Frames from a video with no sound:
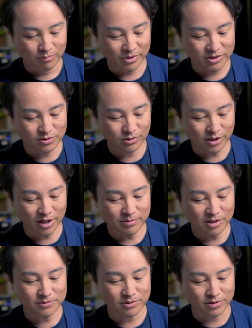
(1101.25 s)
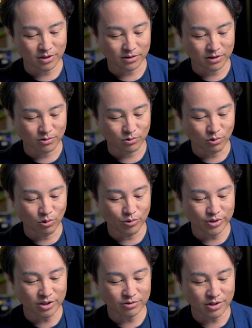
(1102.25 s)
別のタイムラプスの設定、こう
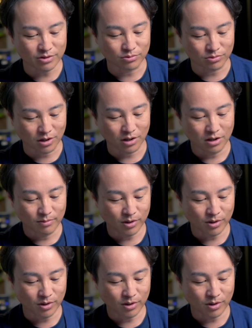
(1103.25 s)
ホーリーグレールとか、